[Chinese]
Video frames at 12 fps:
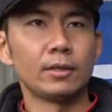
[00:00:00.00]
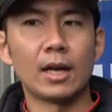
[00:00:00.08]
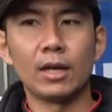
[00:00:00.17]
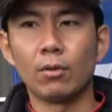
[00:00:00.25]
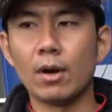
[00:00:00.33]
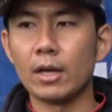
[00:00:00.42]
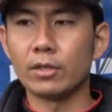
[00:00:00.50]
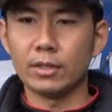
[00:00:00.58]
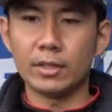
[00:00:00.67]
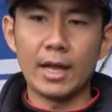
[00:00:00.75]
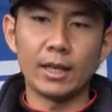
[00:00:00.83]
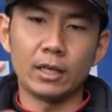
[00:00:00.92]
它的话就
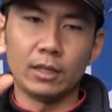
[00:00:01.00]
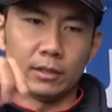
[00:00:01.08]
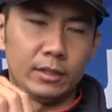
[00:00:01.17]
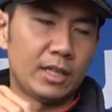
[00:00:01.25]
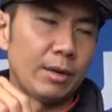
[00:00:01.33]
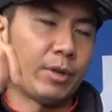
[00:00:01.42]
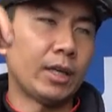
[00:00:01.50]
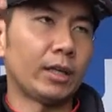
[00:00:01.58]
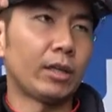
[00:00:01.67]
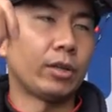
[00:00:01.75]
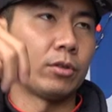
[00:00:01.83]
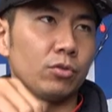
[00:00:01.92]
是那一个下面那
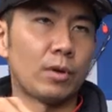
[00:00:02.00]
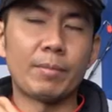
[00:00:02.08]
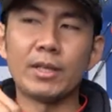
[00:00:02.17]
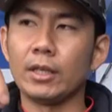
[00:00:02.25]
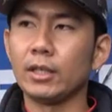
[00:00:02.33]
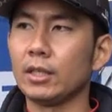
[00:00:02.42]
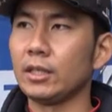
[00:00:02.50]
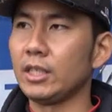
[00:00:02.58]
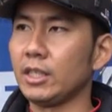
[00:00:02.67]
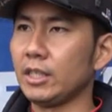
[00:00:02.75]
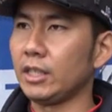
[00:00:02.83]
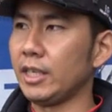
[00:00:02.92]
吊钓组，它变成一个
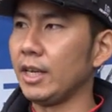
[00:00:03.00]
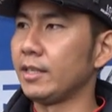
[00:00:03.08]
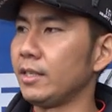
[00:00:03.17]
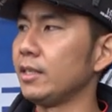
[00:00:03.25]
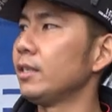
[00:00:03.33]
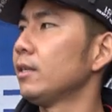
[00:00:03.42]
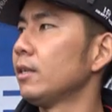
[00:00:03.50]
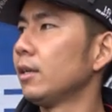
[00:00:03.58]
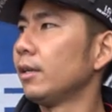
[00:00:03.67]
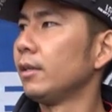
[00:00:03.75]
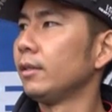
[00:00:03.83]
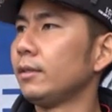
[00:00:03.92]
铁丝，
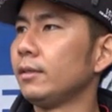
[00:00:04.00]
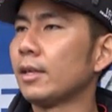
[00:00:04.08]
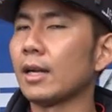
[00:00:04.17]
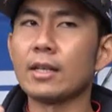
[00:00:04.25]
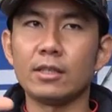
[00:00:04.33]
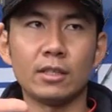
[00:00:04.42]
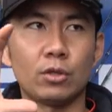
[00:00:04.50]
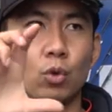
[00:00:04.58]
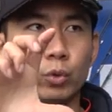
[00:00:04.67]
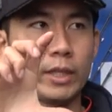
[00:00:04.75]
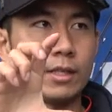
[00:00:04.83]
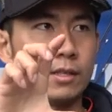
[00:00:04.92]
那它是
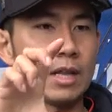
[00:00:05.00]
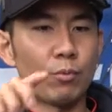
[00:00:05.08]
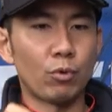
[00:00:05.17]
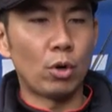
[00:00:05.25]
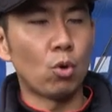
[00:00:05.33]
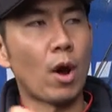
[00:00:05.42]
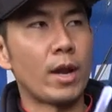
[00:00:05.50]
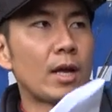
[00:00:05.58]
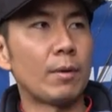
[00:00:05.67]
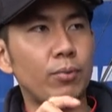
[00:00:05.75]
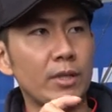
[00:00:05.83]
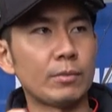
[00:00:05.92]
固定式，它不会软，
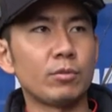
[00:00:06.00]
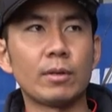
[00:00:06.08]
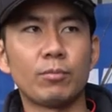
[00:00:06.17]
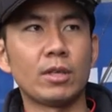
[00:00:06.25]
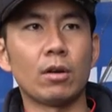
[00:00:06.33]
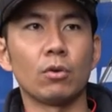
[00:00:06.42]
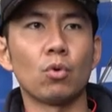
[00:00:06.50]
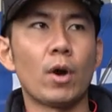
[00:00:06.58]
它不是不是不是那种